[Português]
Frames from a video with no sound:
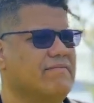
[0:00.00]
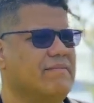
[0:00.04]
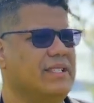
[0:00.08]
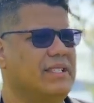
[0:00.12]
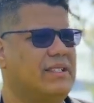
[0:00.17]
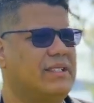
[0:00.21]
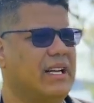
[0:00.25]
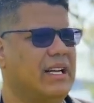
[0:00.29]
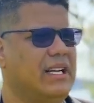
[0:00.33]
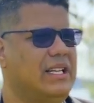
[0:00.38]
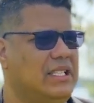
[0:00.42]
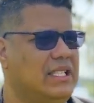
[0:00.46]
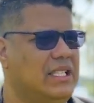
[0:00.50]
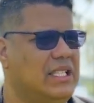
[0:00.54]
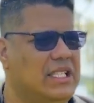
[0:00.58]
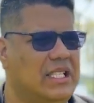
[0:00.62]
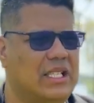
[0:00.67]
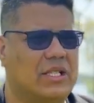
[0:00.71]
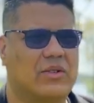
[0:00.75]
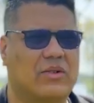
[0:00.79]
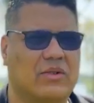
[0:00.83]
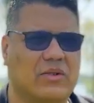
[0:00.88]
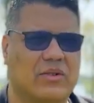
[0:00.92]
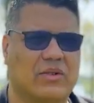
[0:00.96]
Isso é
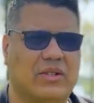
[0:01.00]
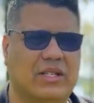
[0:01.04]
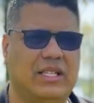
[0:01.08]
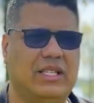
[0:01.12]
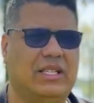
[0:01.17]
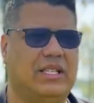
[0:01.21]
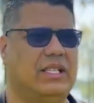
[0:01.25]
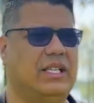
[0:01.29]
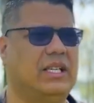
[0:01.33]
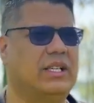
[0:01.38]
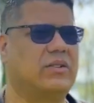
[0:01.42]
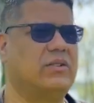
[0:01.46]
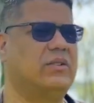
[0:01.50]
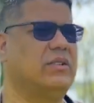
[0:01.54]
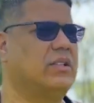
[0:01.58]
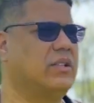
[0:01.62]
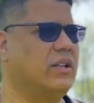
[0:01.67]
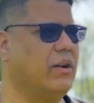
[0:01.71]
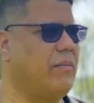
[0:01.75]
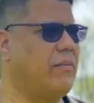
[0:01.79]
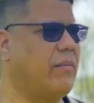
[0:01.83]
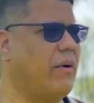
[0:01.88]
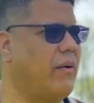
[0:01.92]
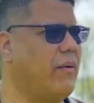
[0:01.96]
ridículo, ridículo de
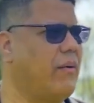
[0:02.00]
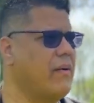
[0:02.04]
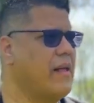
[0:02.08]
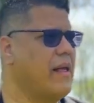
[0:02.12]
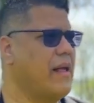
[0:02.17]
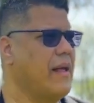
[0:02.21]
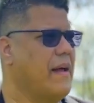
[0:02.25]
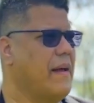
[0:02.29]
tão bom.